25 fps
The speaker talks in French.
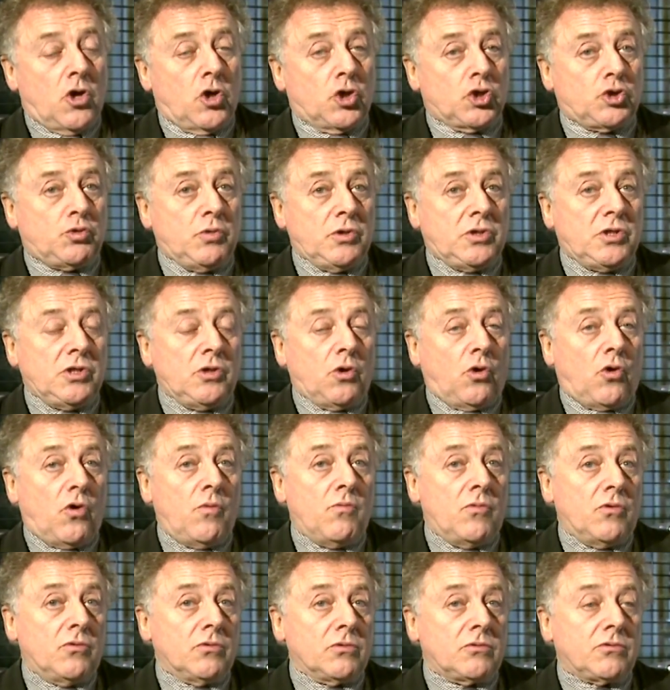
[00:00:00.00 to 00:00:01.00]
Ensuite, ils
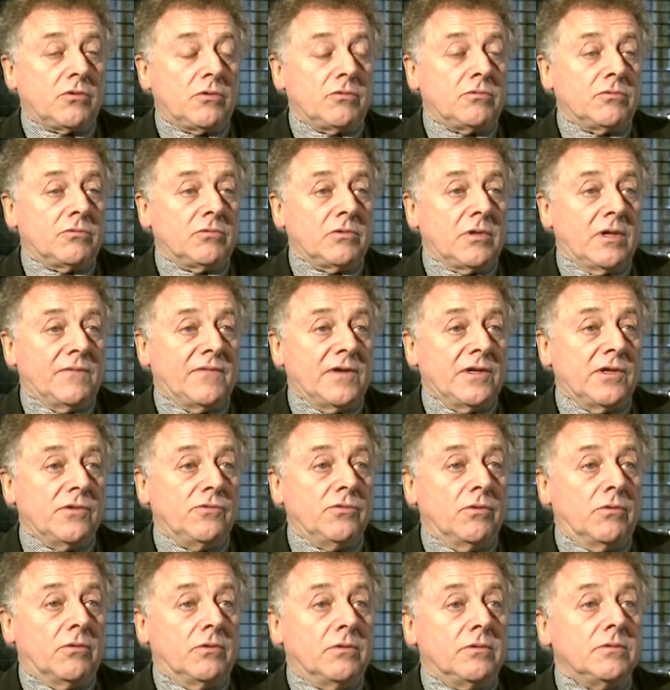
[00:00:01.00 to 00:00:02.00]
remontent le long de la vallée
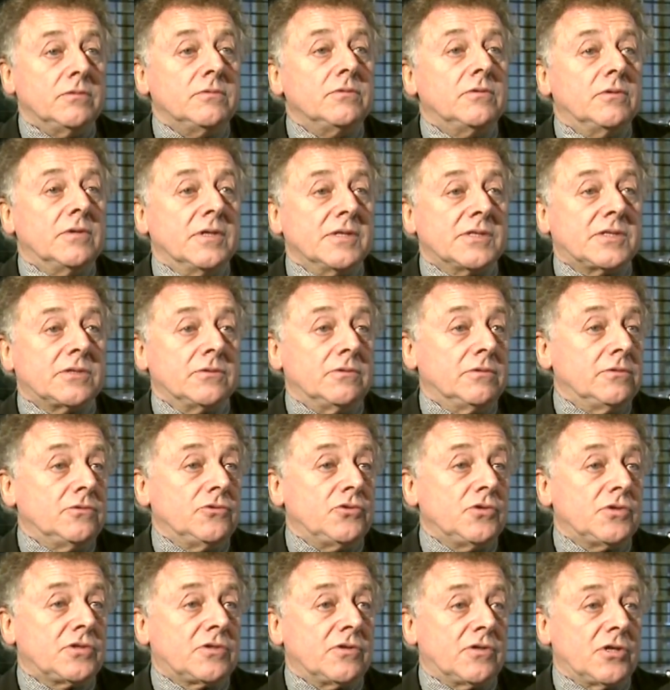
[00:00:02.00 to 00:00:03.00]
du Rhône, de la
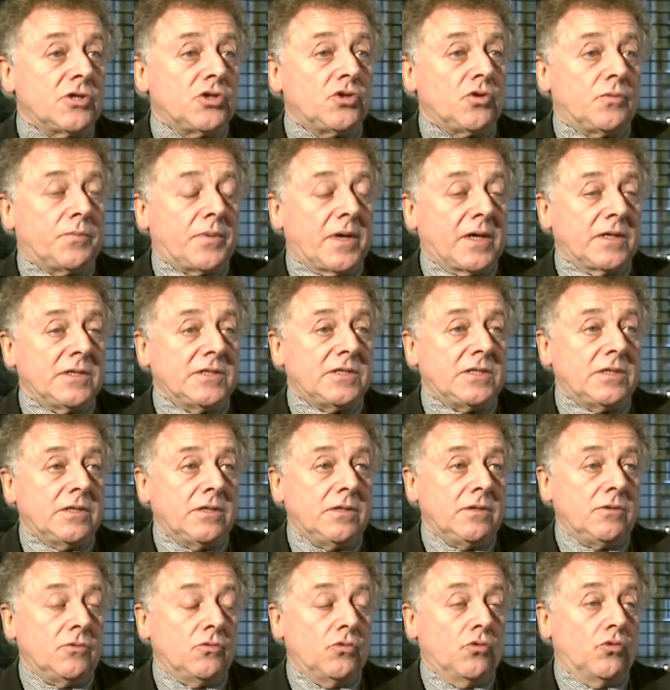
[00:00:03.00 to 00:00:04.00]
Saône, jusqu'en région
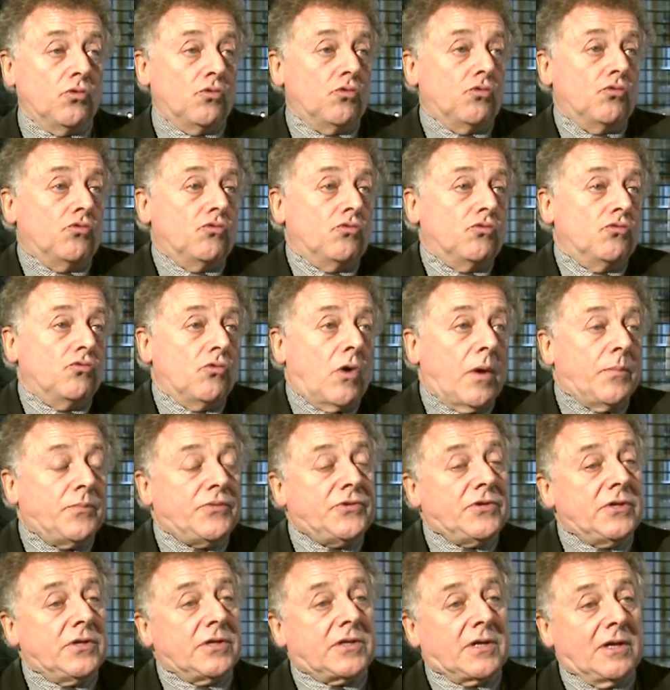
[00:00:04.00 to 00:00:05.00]
parisienne. Euh, à
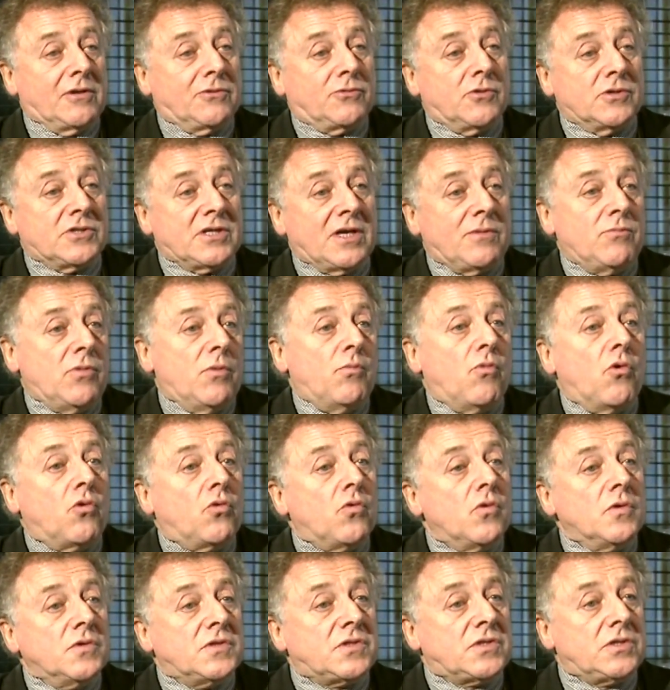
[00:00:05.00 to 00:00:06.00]
pied quelques-uns, mais
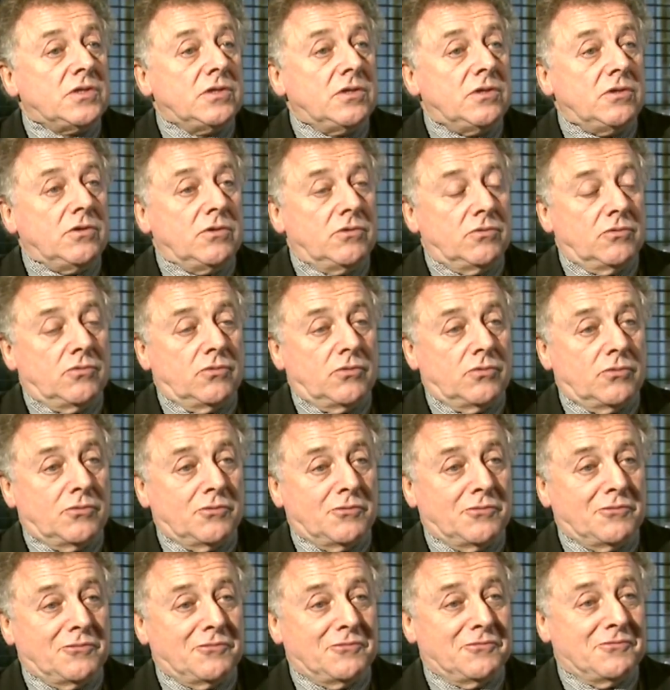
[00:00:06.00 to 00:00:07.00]
beaucoup aussi
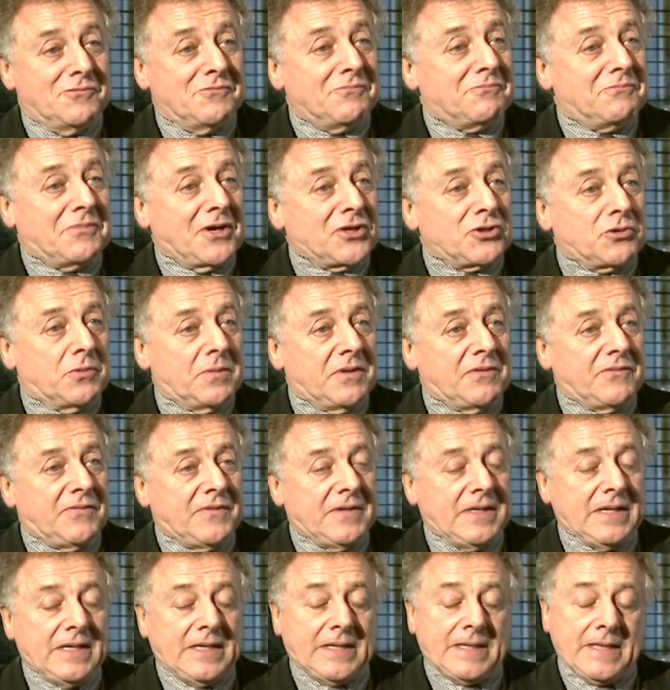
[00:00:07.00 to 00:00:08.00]
euh, par chemin de
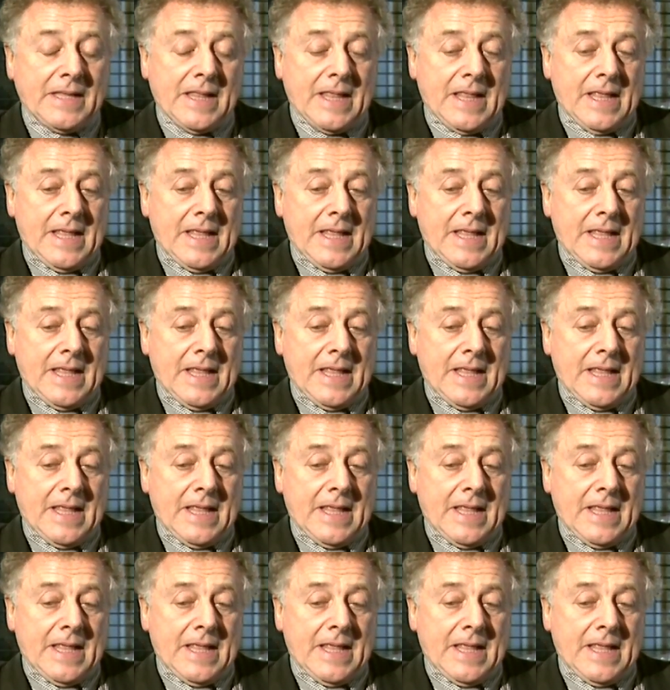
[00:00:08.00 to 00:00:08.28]
fer.